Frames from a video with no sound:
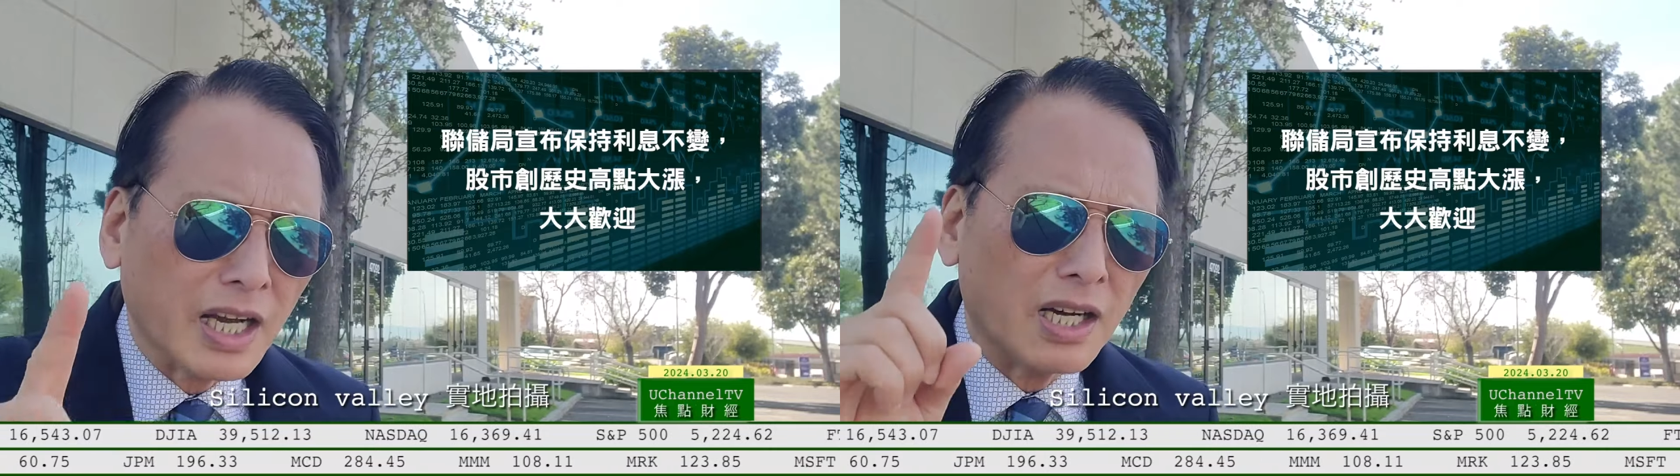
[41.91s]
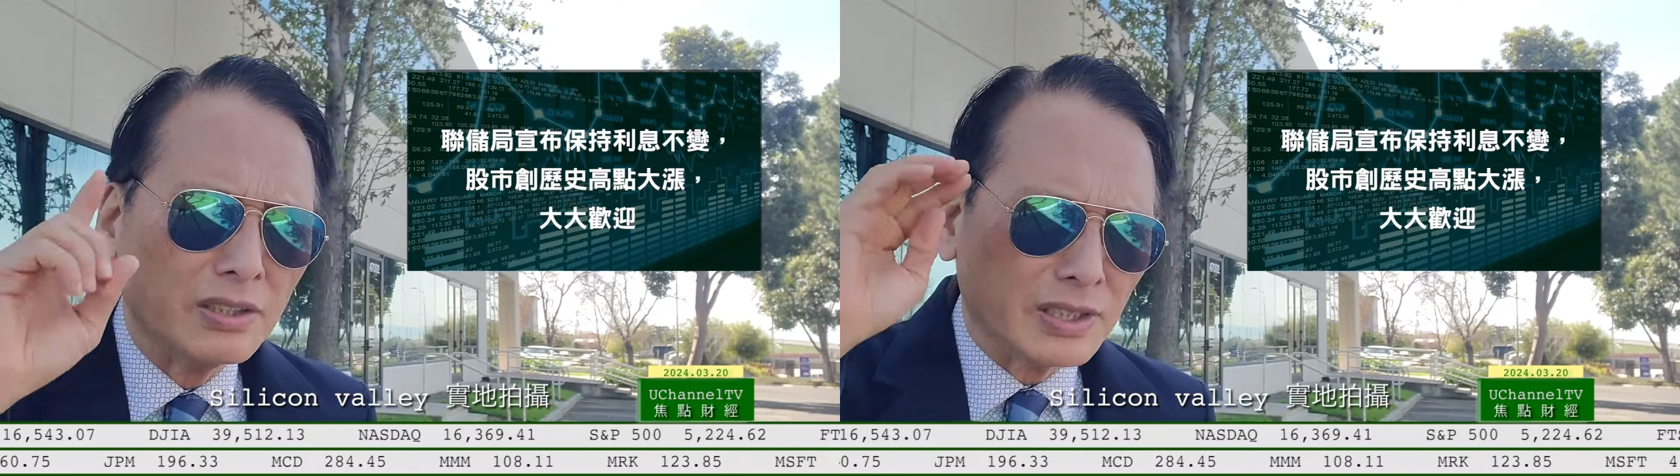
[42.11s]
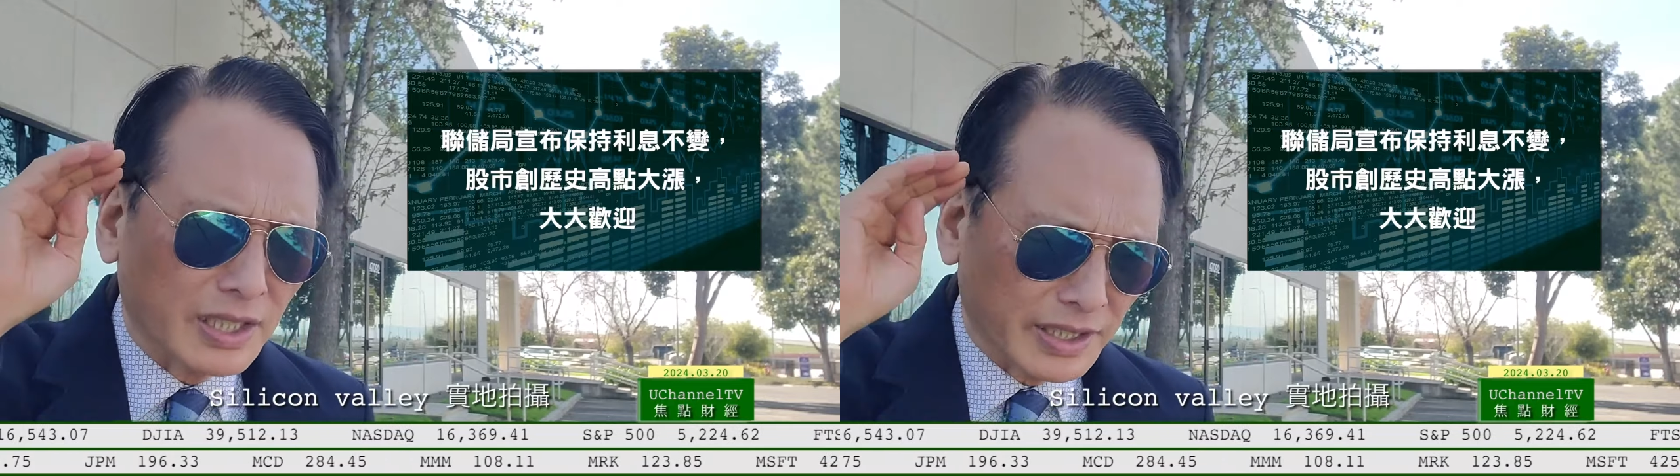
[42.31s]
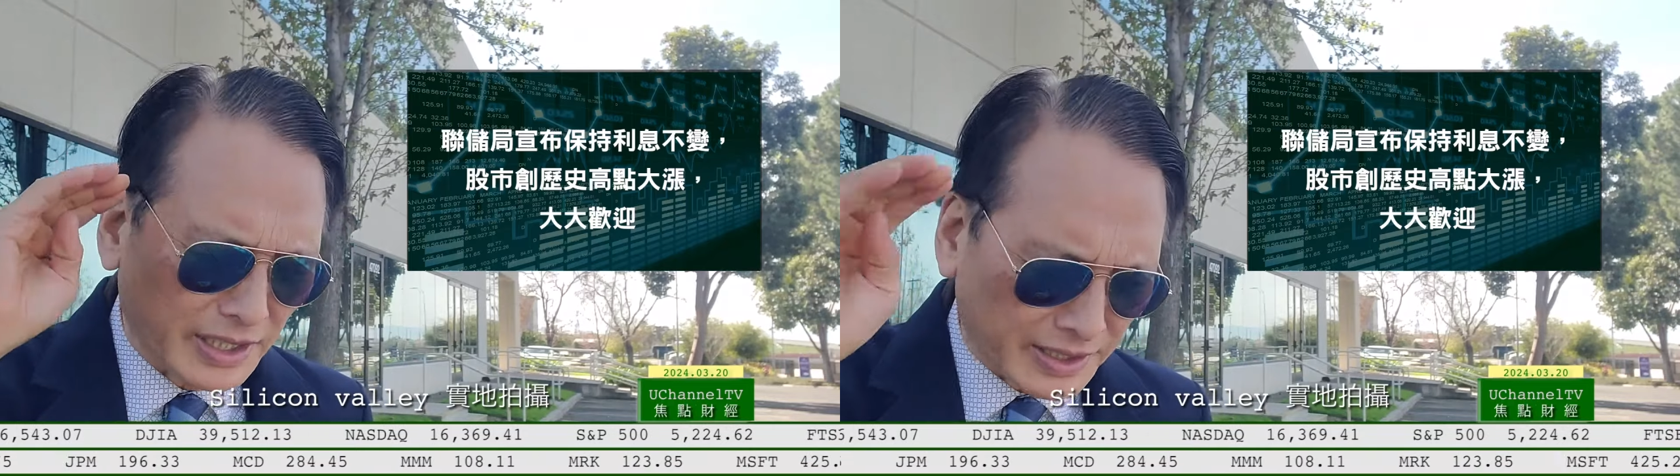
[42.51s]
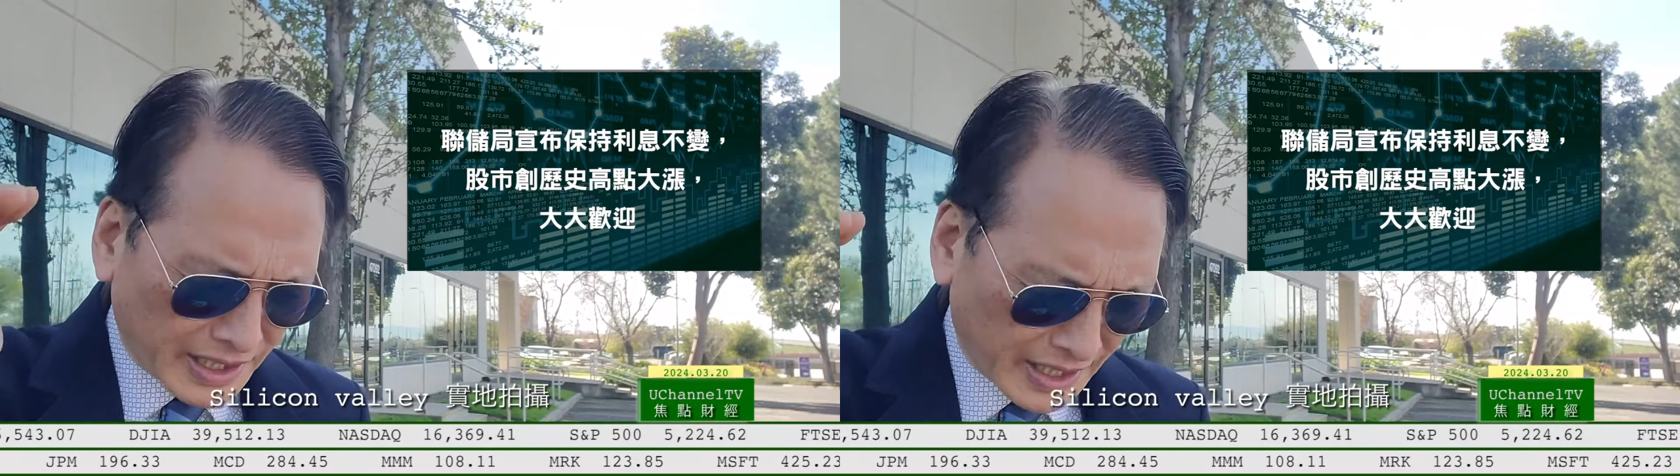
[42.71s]
高的
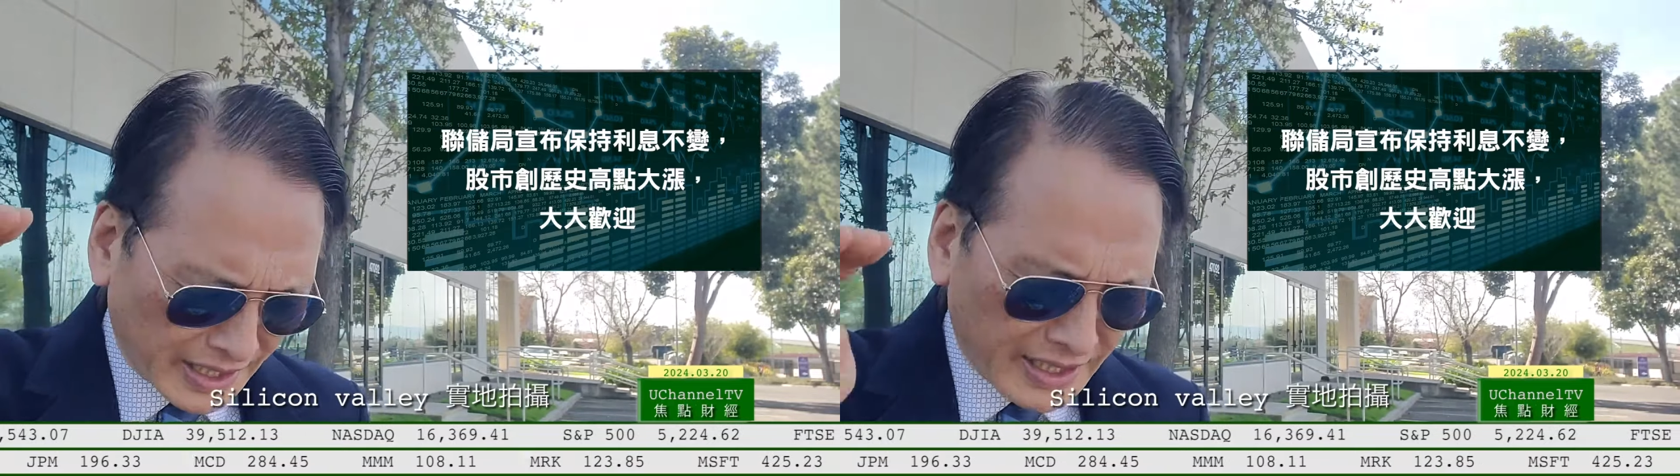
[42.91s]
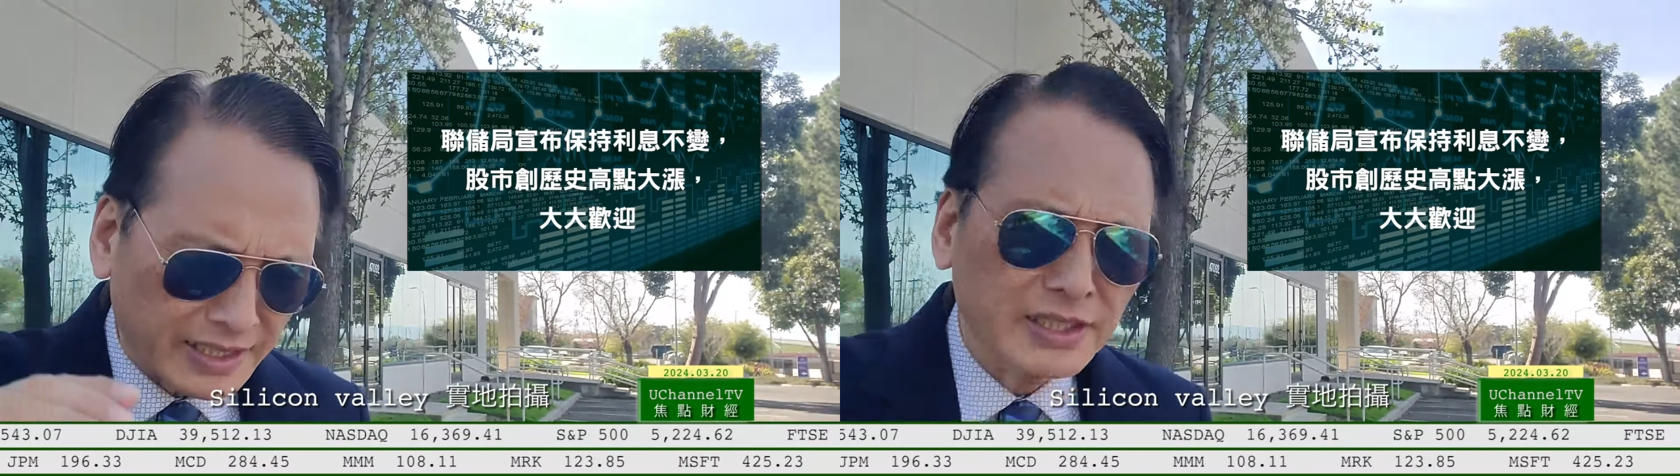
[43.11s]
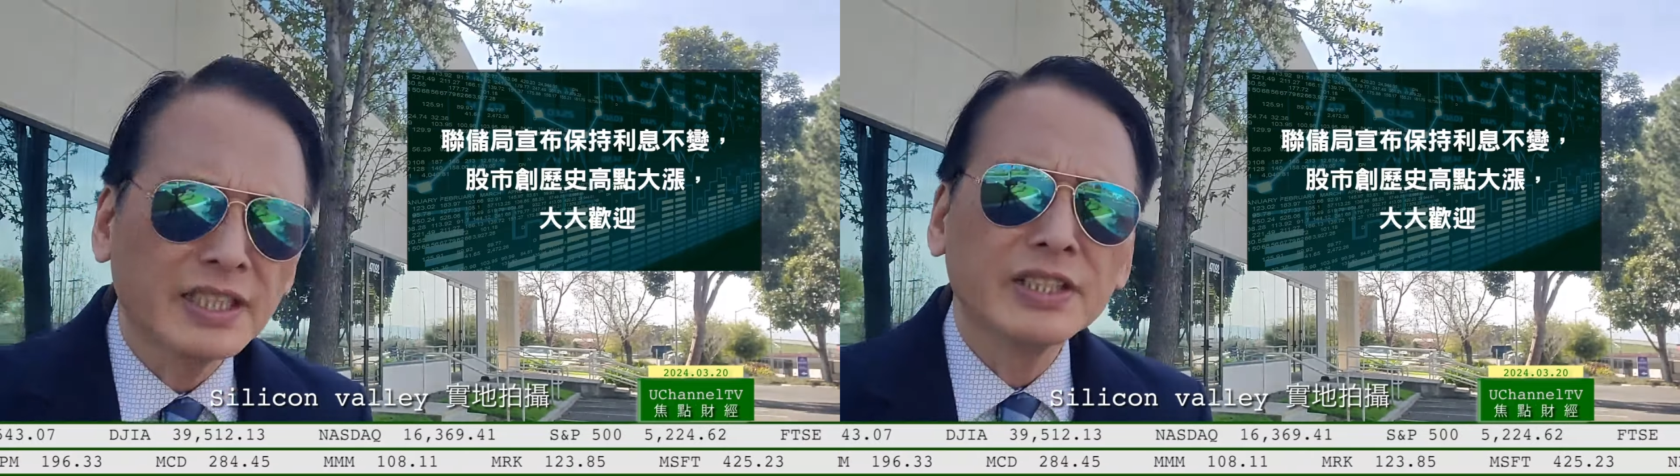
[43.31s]
一点，